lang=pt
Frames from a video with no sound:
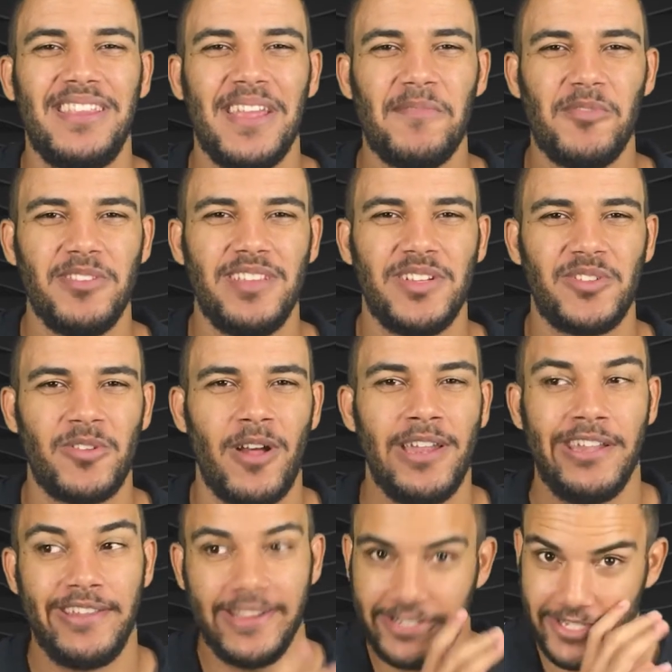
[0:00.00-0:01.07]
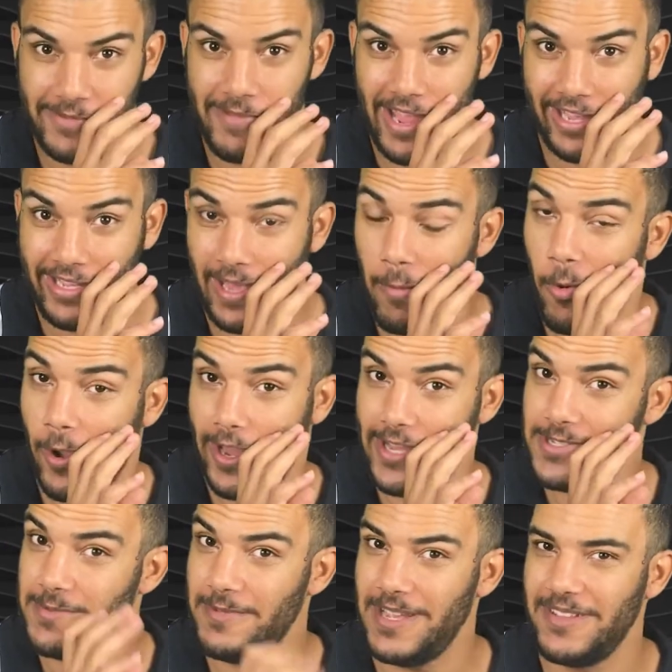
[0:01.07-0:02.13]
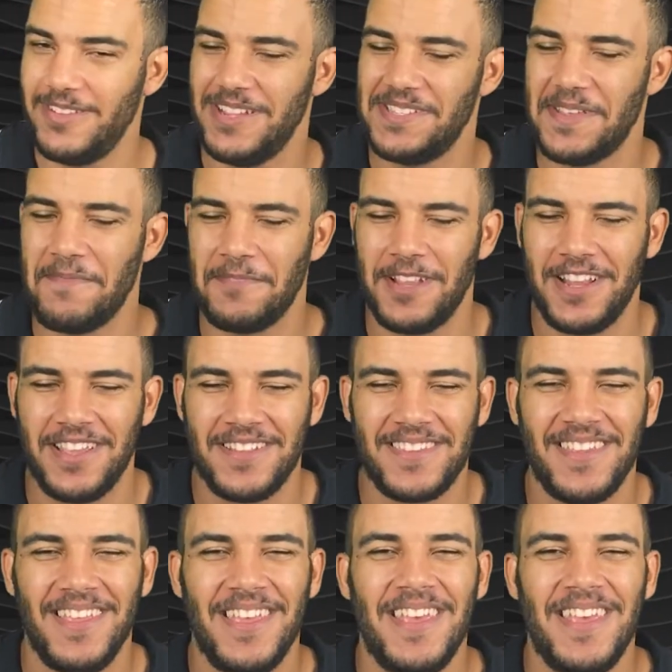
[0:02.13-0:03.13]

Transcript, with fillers: tem muita história. Tem time aí que ia é morrer de medo desse apelido.